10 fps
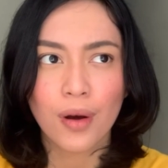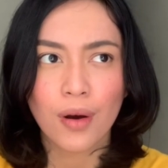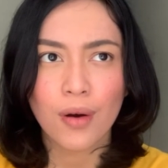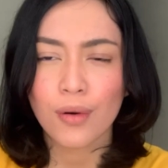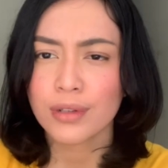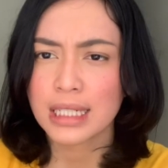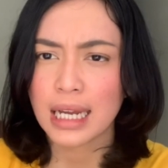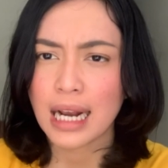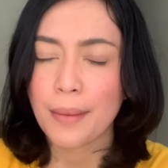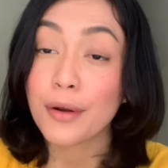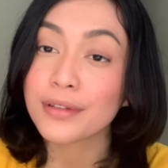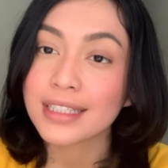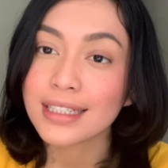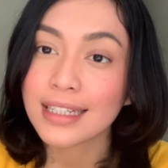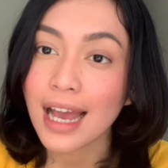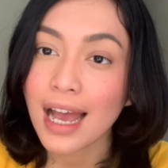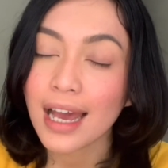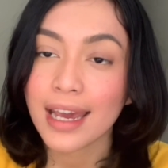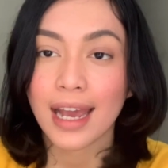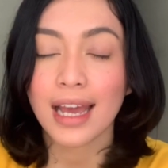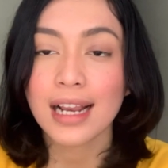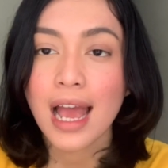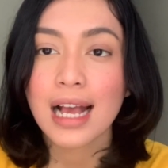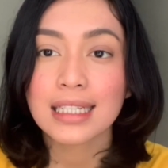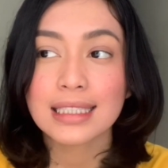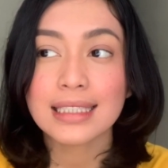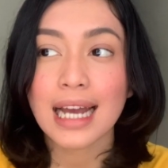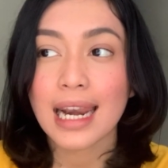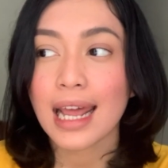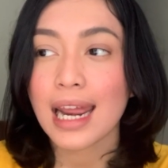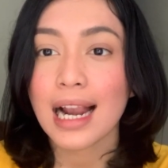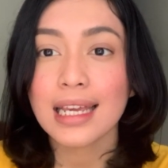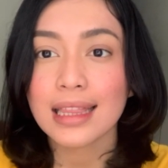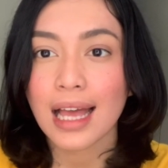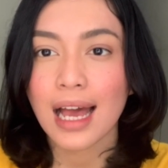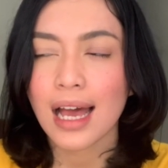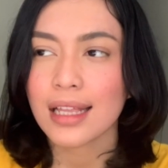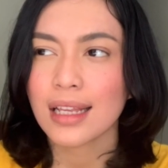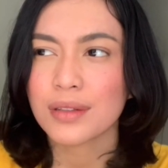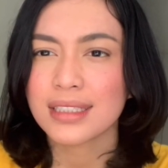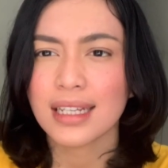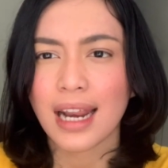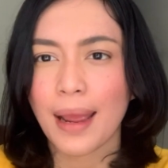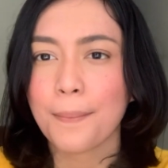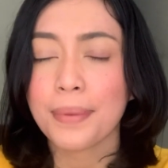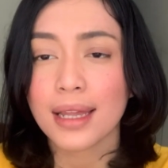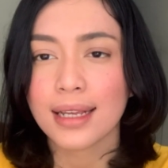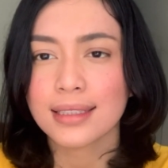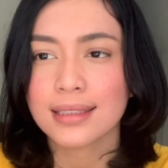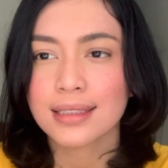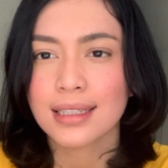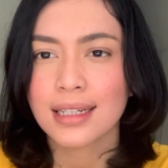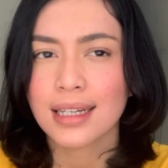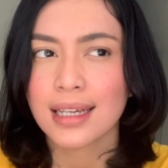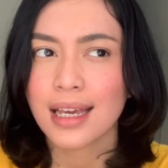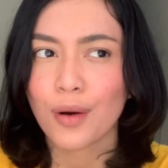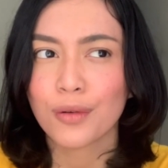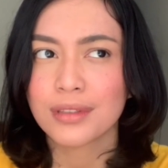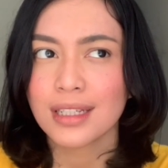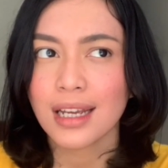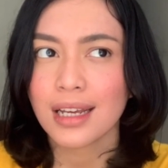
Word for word: kok kucing adalah manusia? Ya kan? Secara realita atau secara empiris, ya kucing